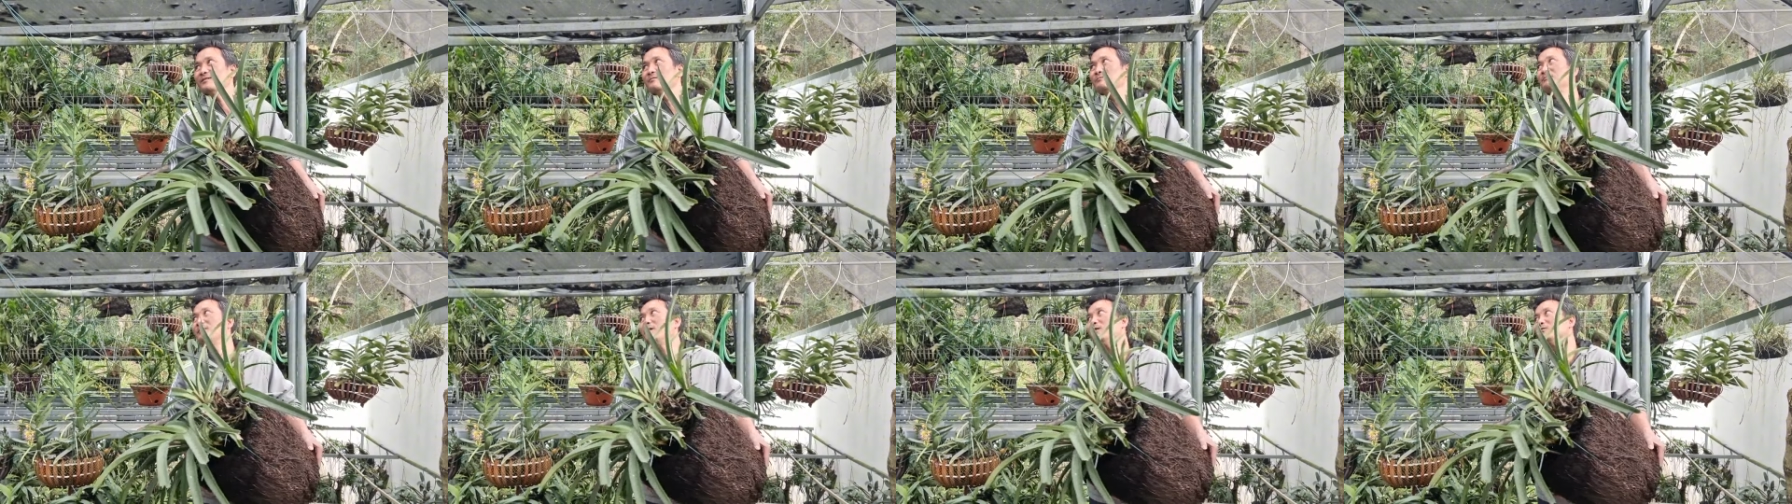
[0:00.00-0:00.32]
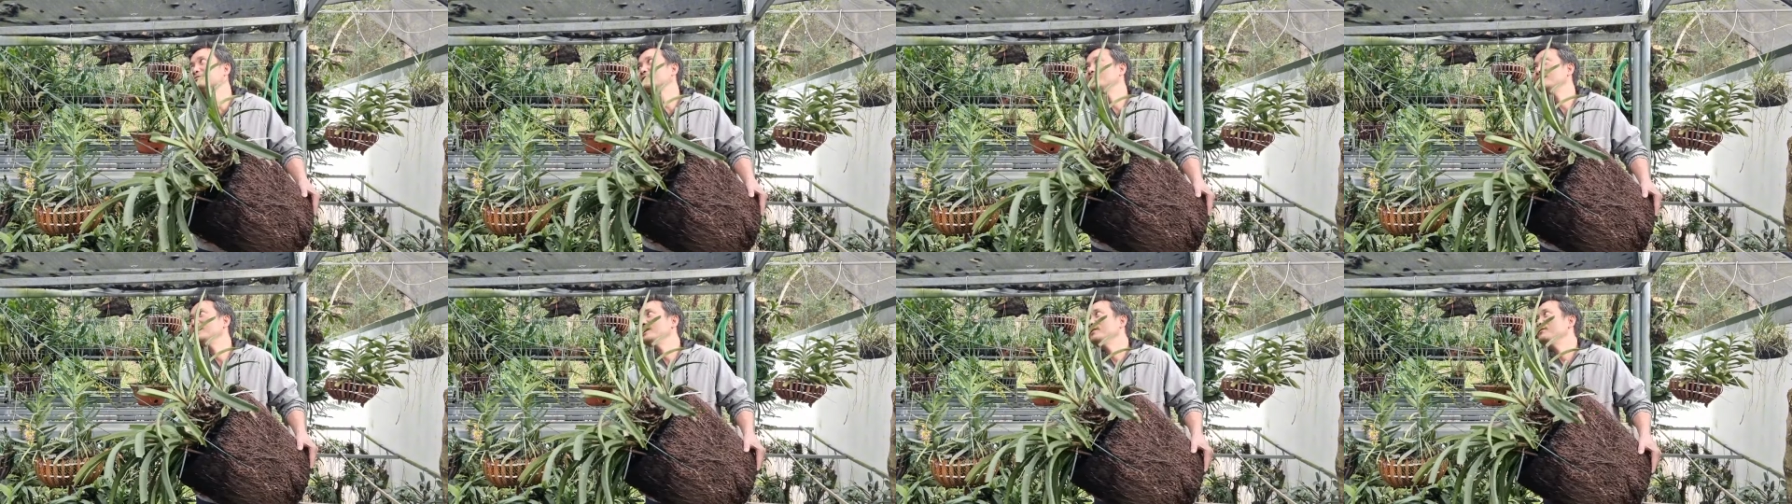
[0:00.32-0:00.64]

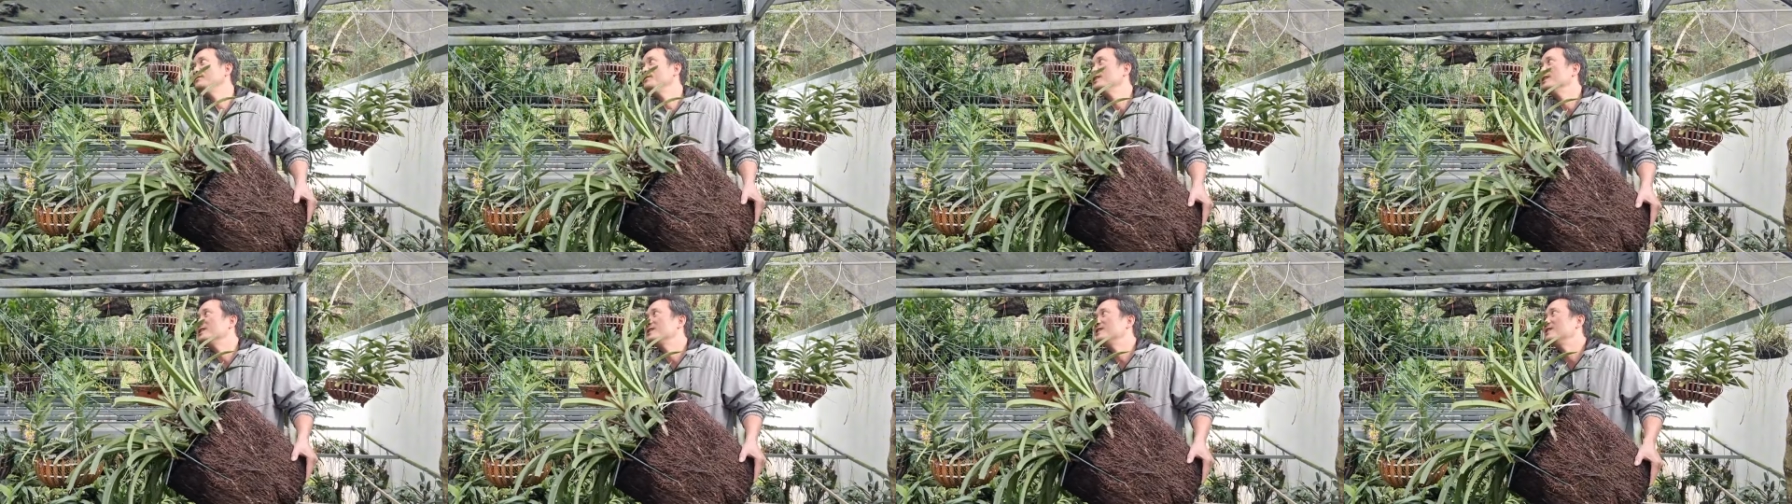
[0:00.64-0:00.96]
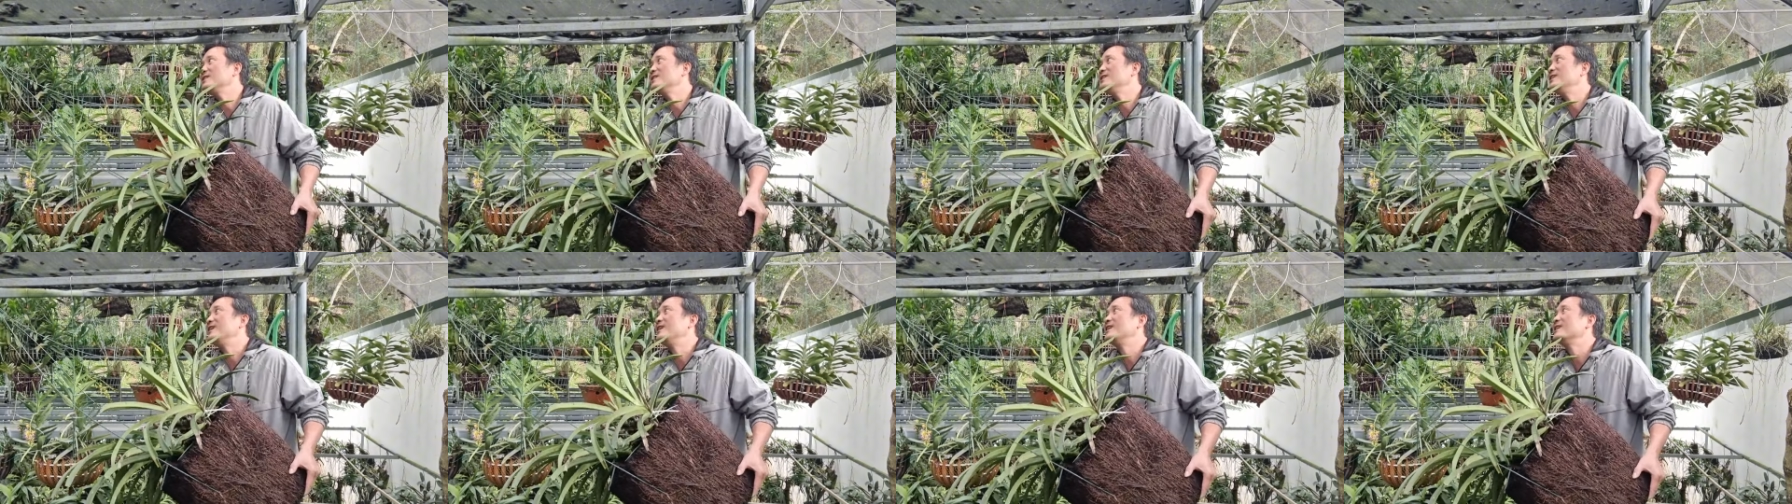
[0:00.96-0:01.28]
móc thì em phải
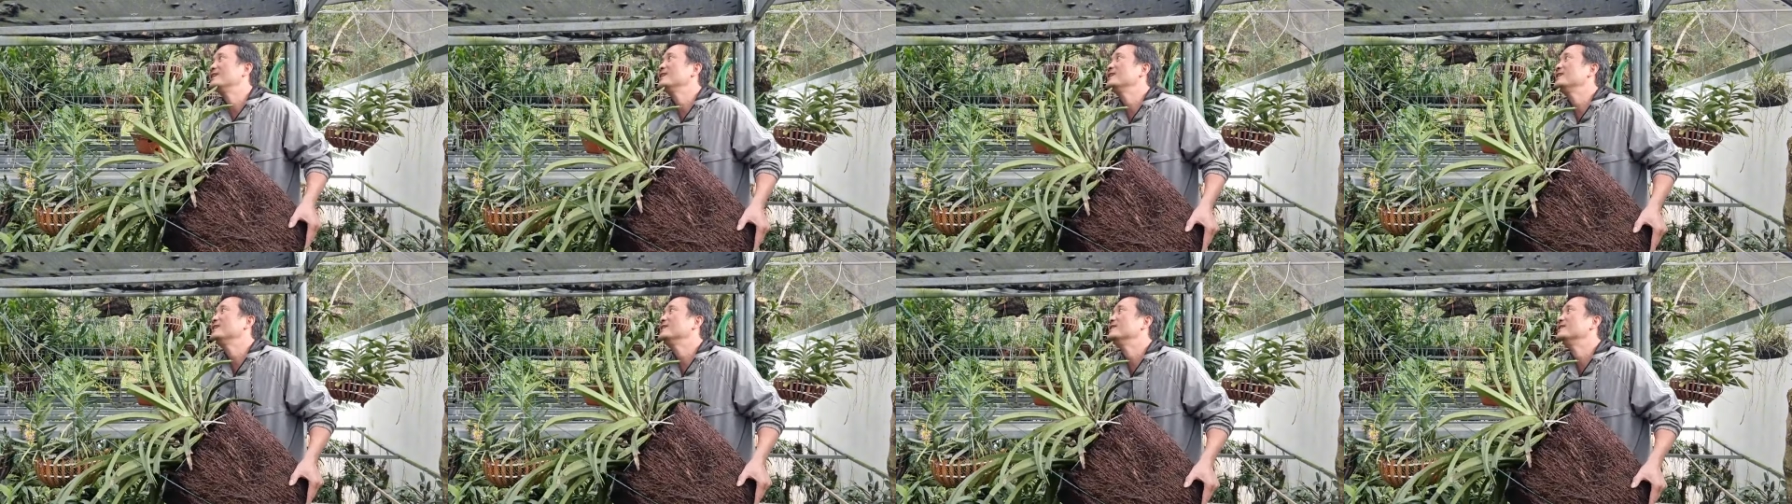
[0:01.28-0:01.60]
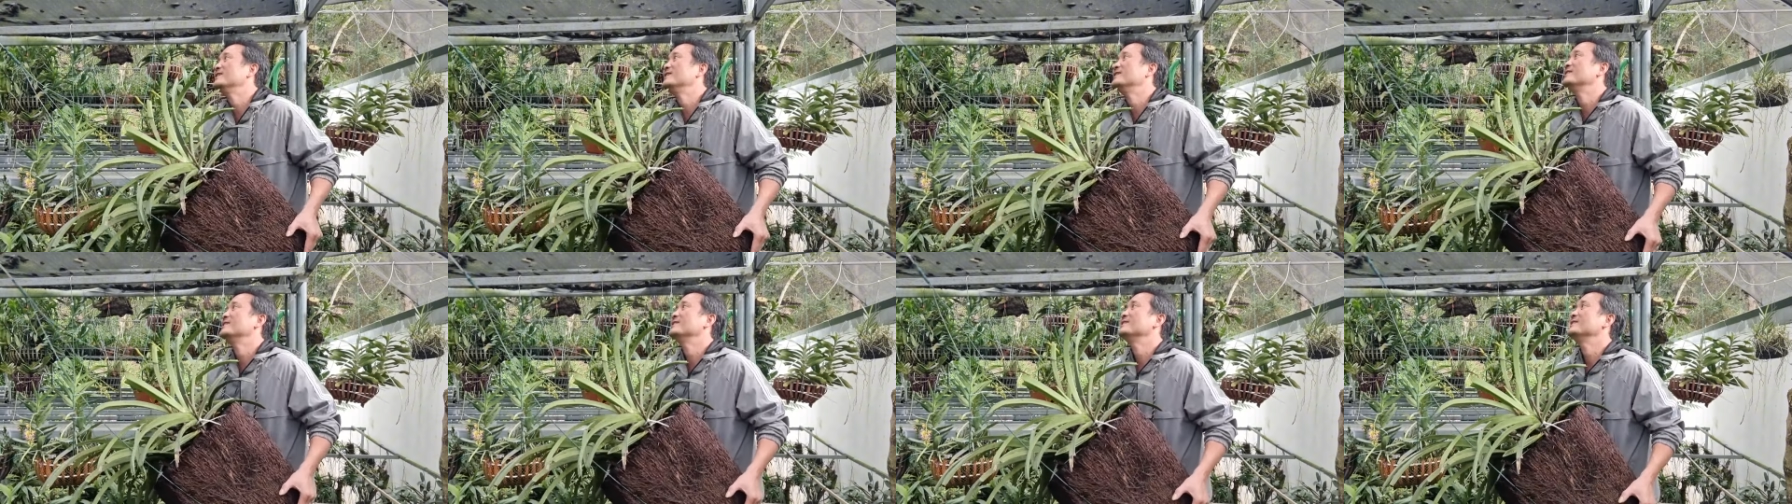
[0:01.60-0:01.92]
thửa đấy
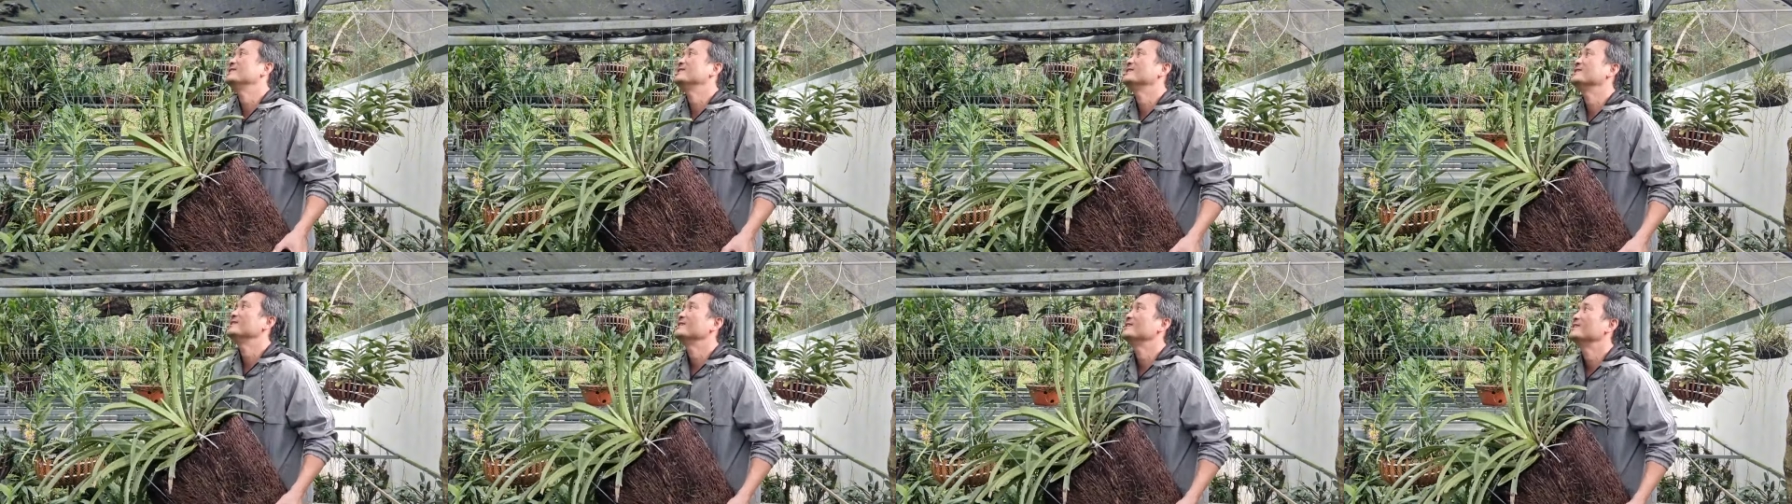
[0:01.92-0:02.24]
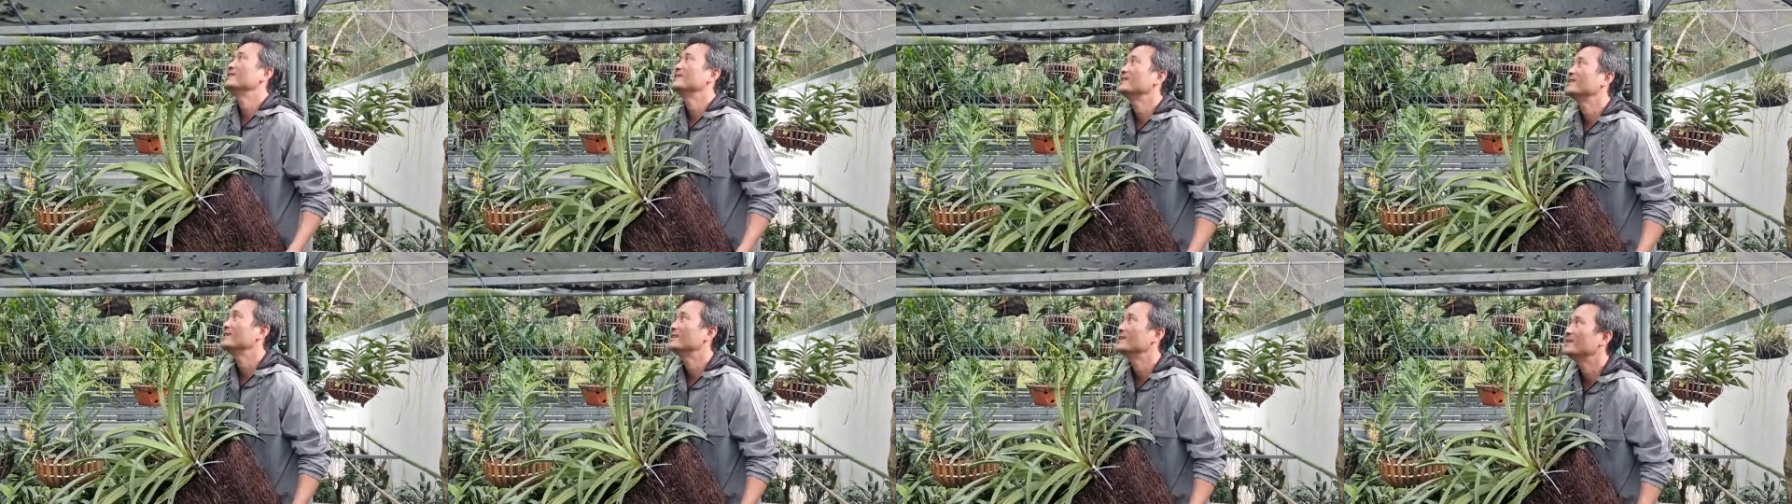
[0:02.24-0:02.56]

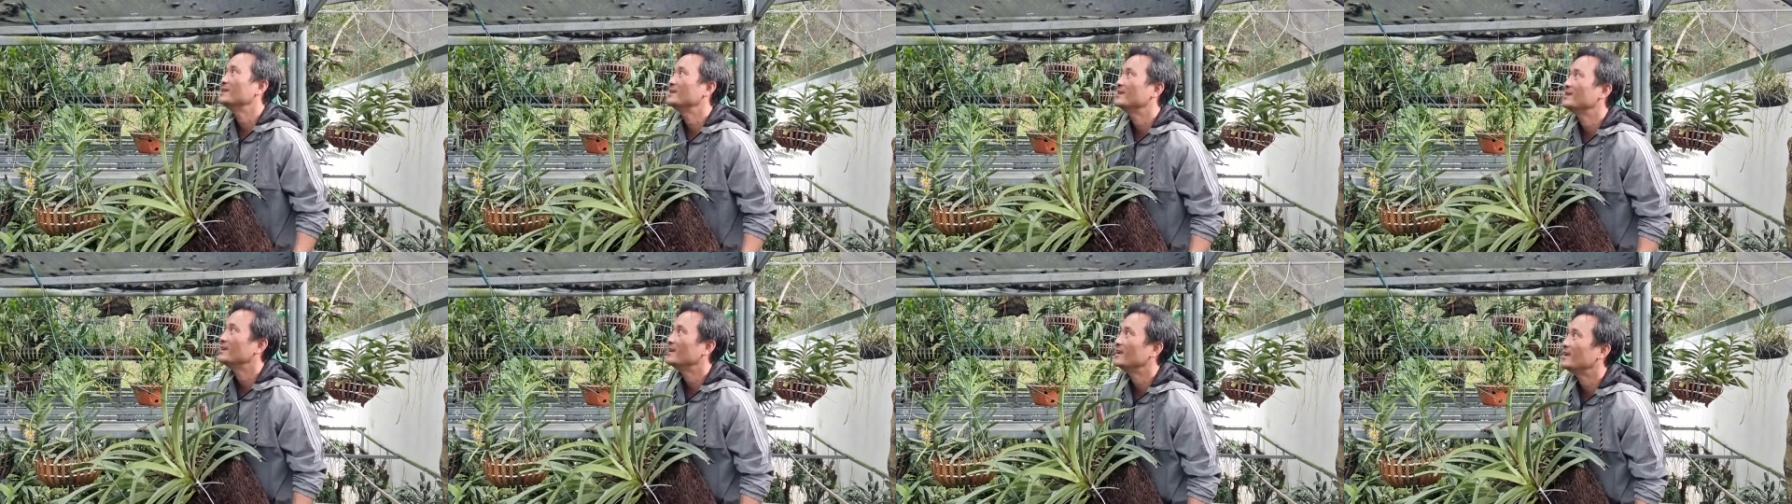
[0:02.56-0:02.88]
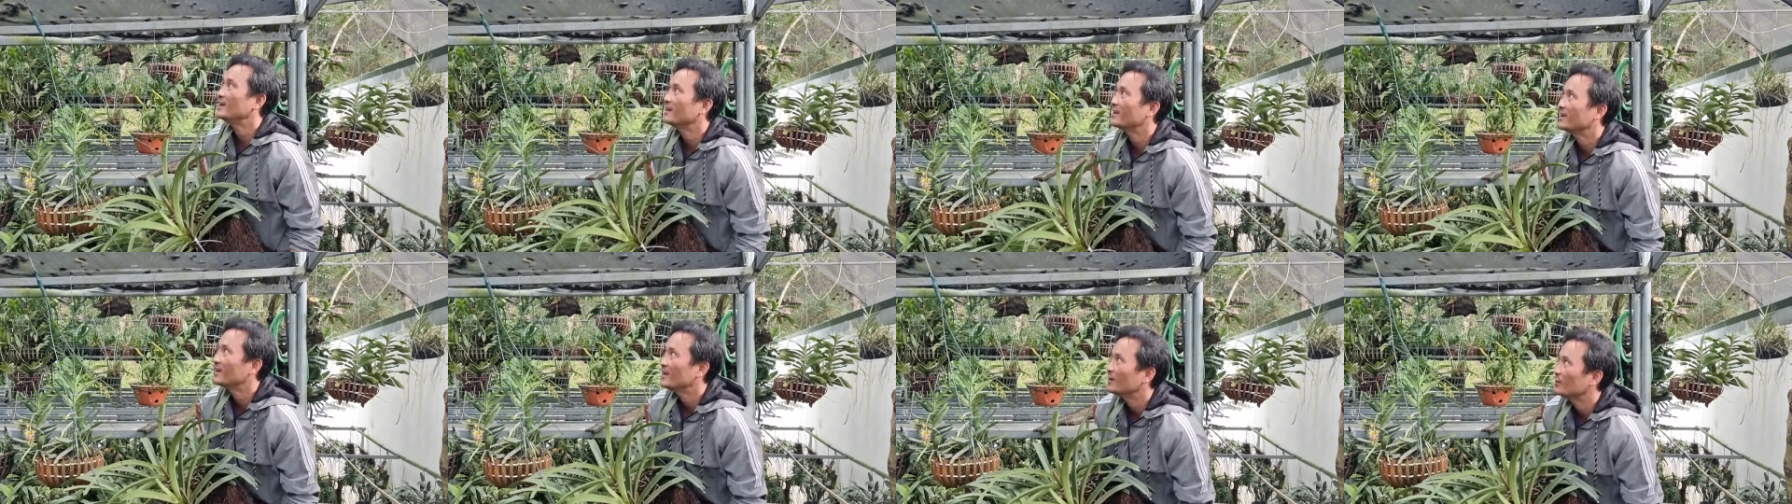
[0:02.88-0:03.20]
lần